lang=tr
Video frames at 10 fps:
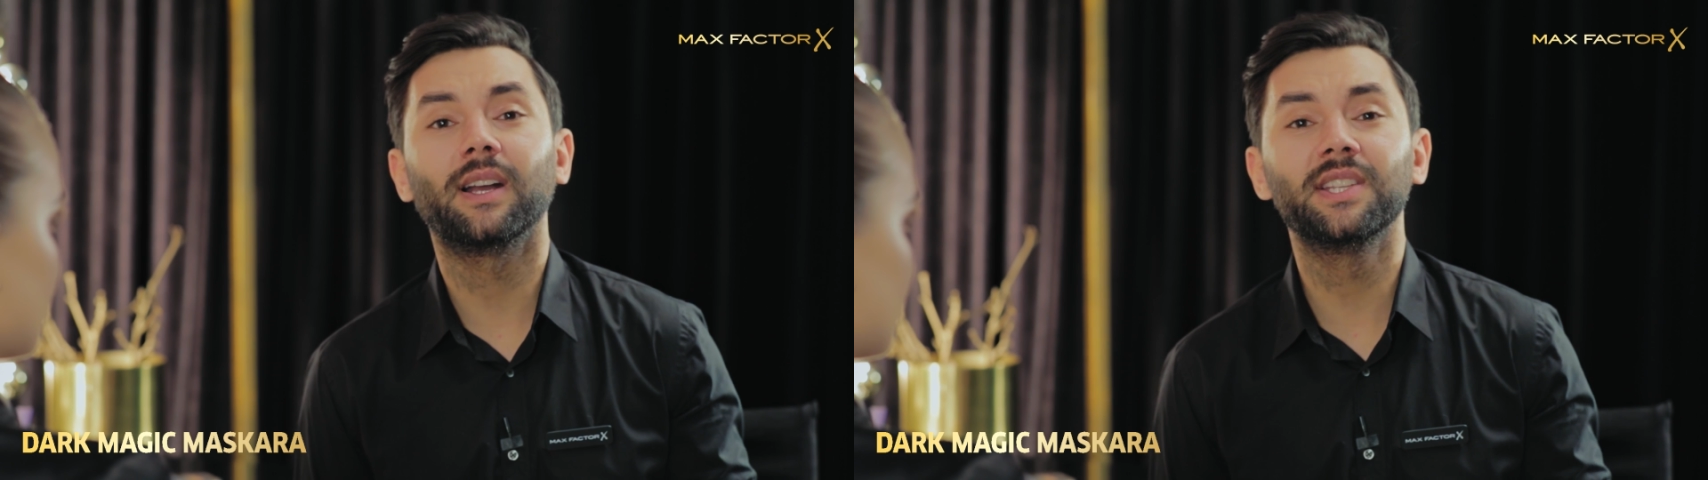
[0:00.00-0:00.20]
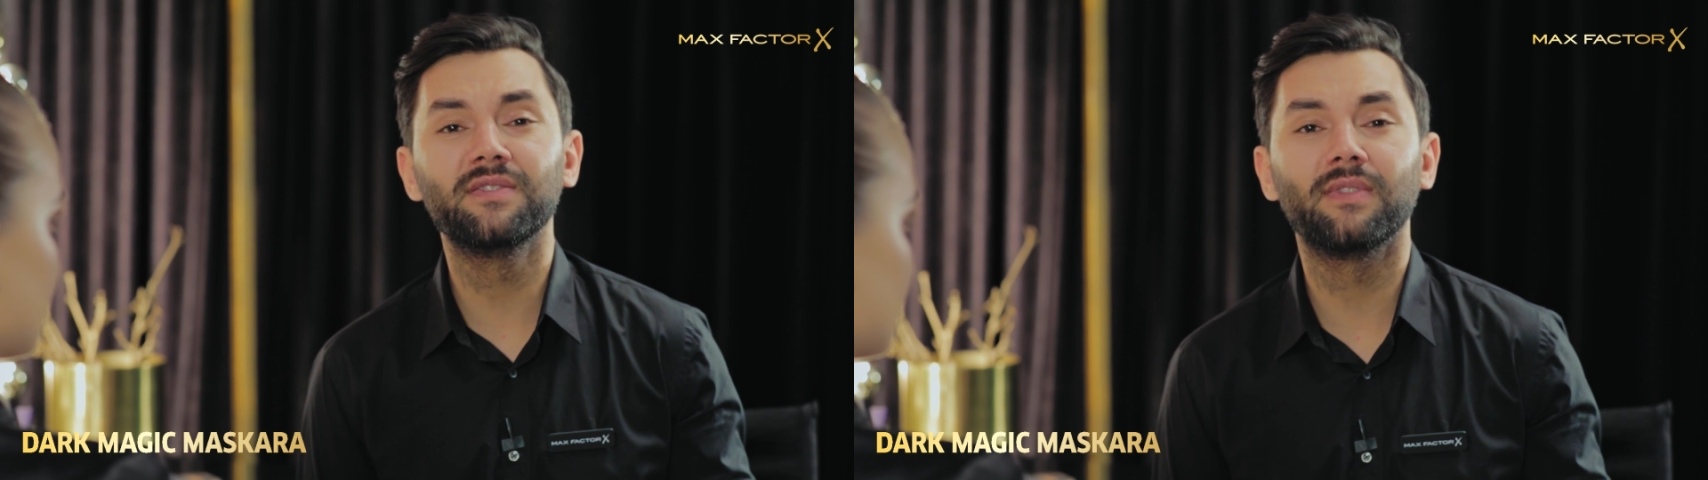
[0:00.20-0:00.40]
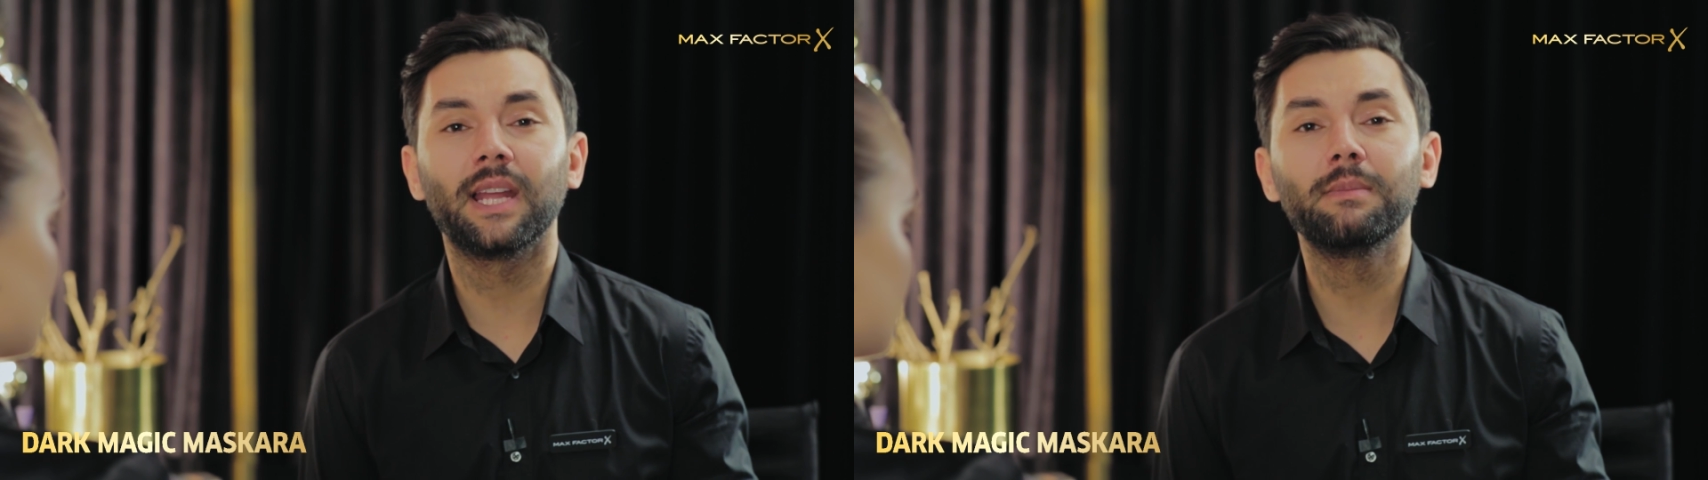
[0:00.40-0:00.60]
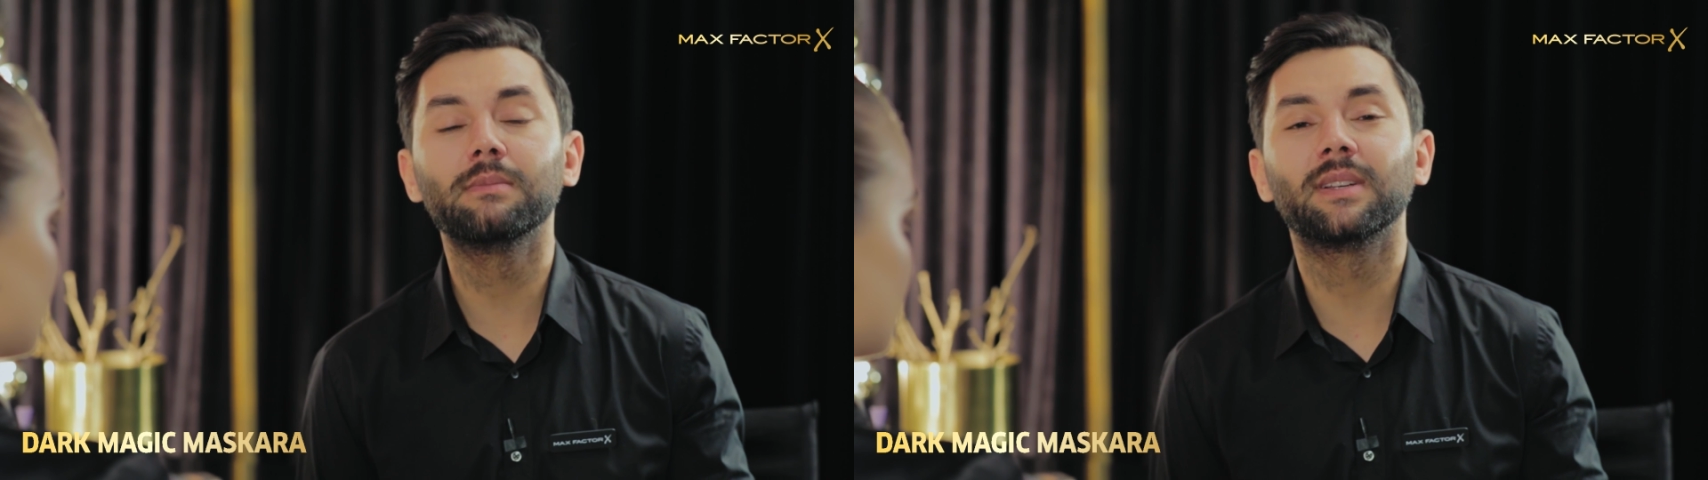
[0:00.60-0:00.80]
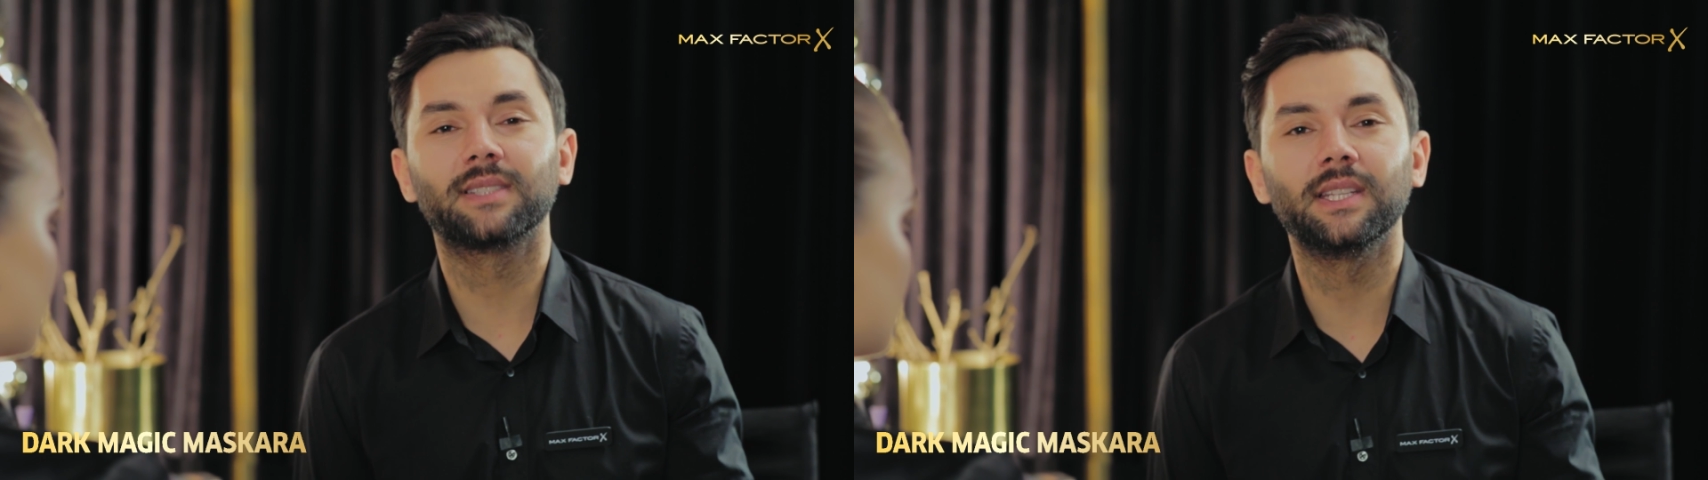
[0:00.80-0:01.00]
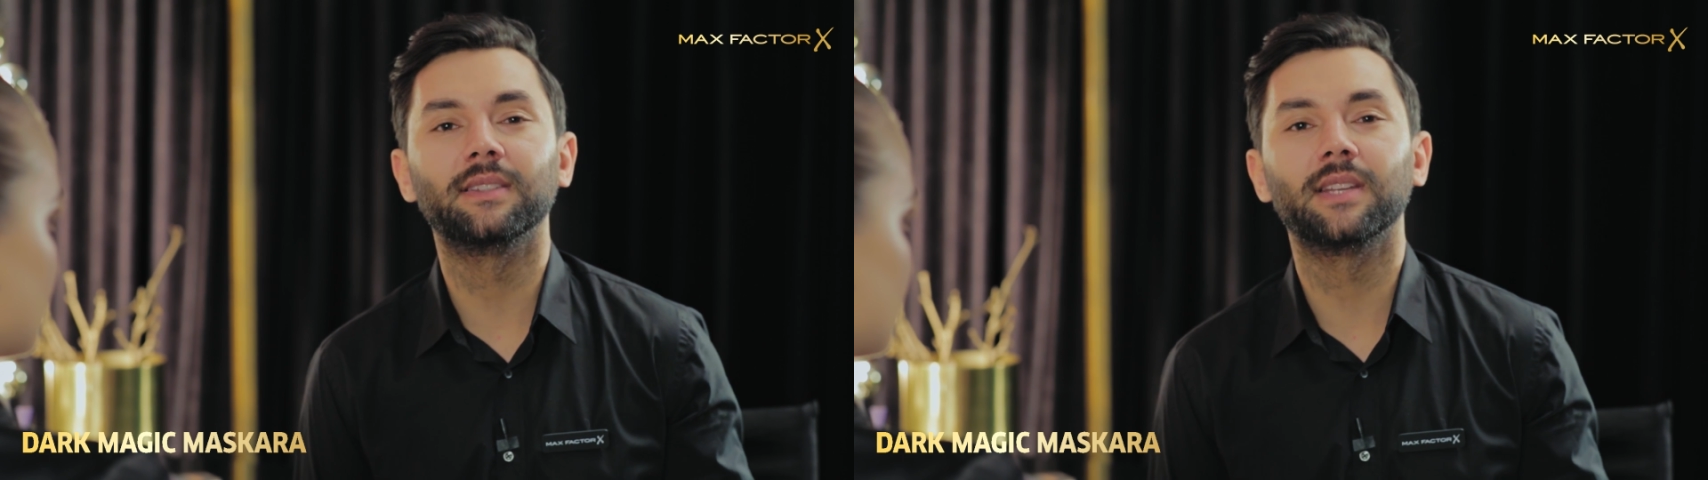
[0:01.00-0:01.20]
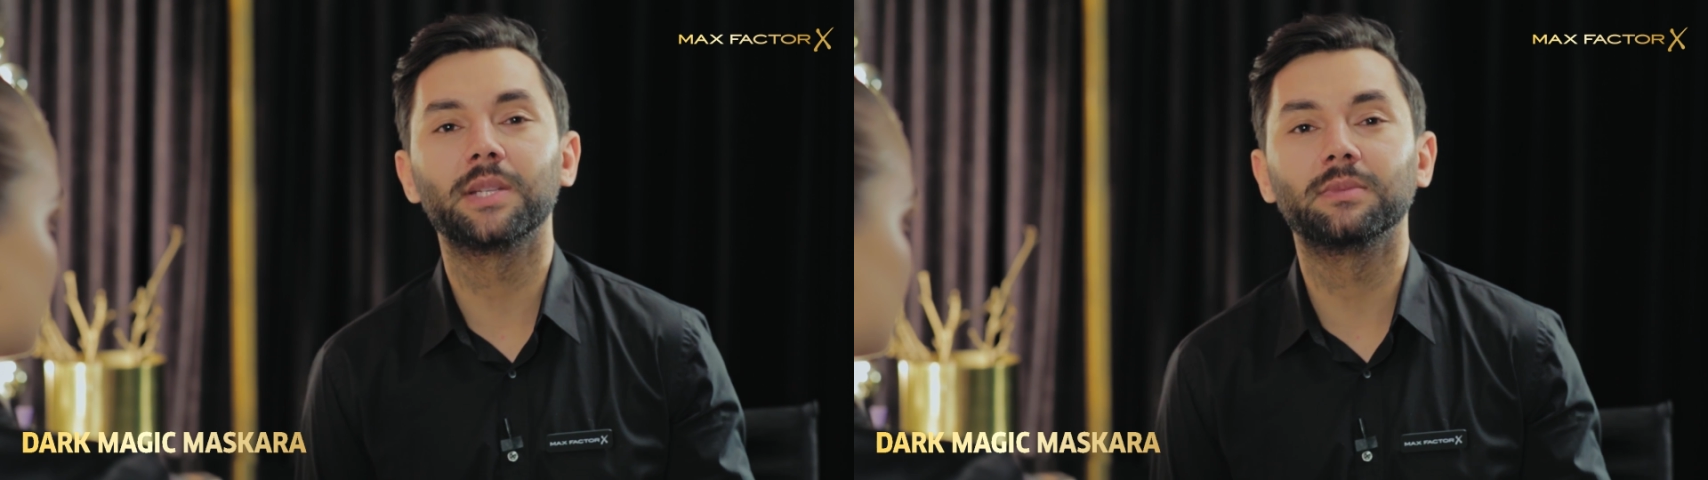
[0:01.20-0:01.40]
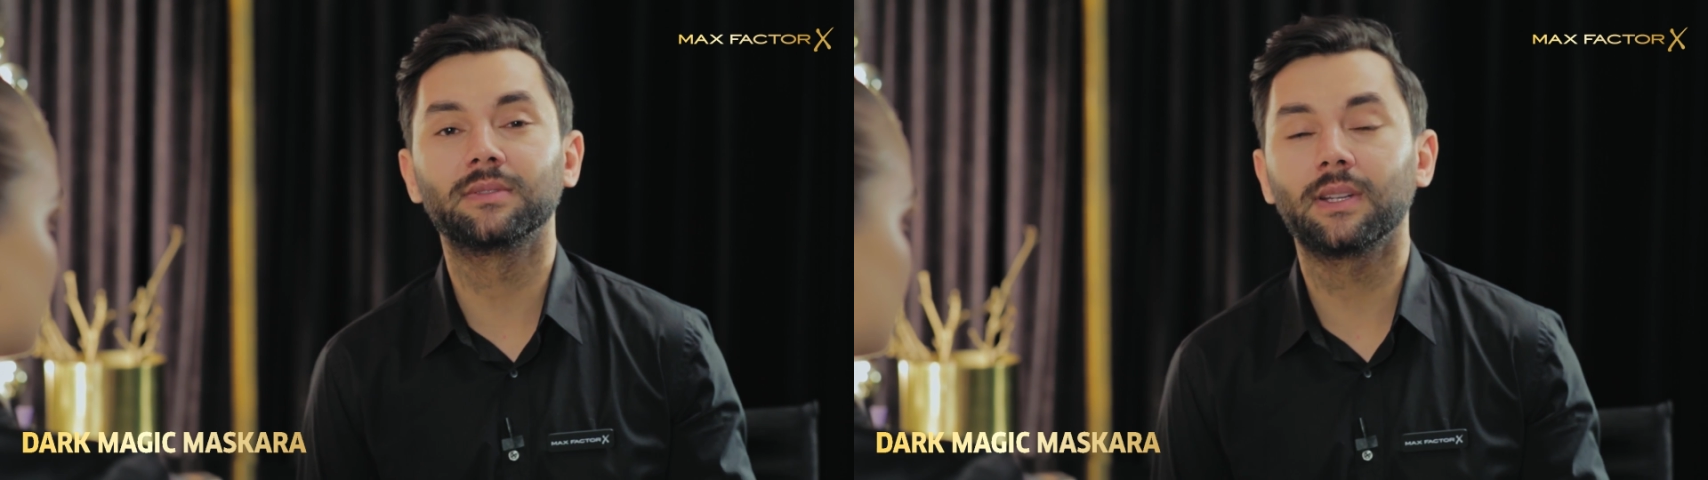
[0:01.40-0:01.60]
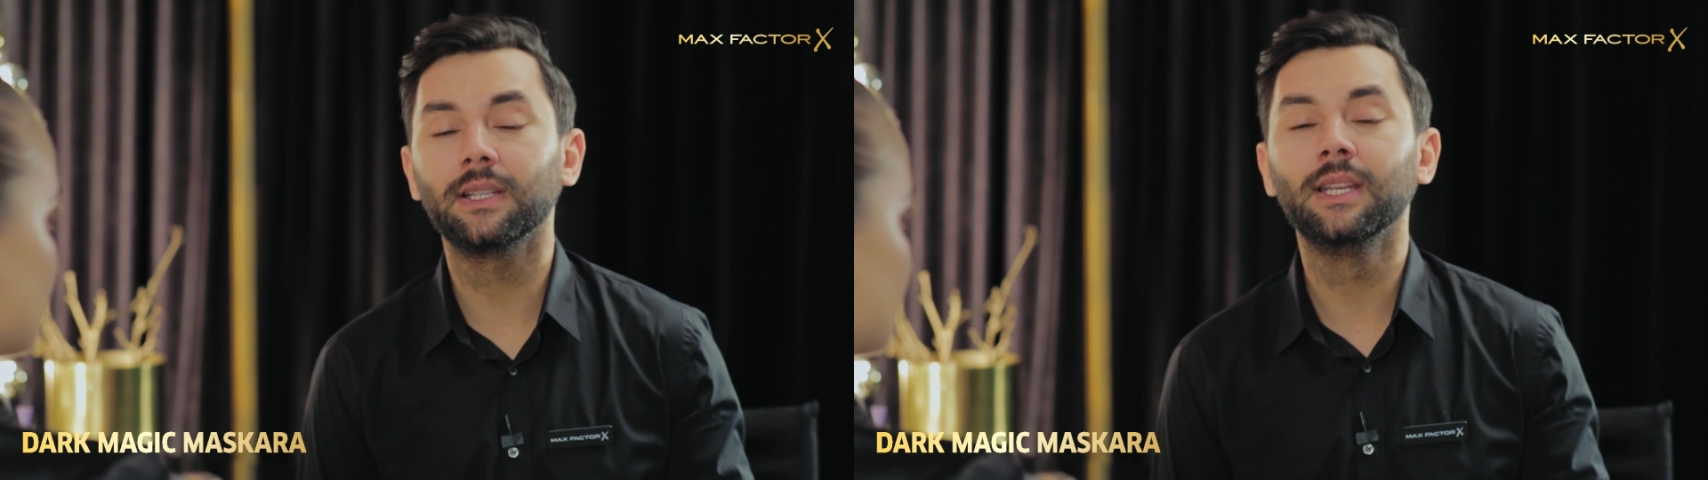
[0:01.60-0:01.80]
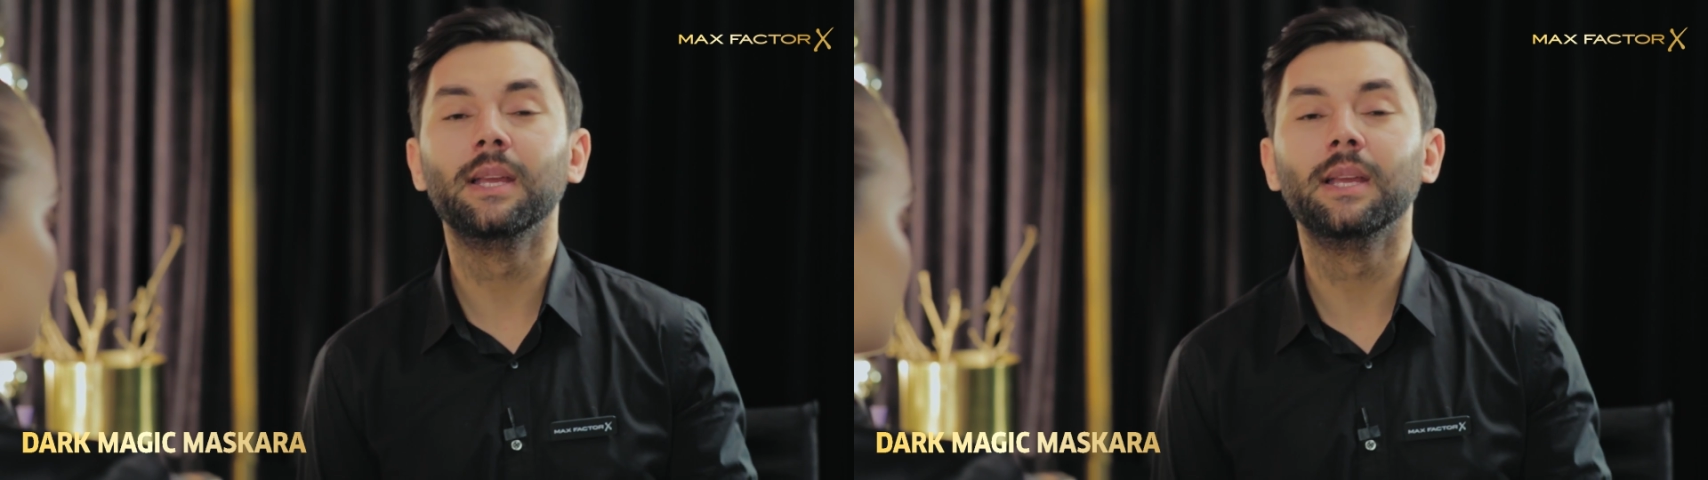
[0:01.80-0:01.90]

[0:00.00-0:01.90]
ve hacim veren bir maskara ihtiyacımız var.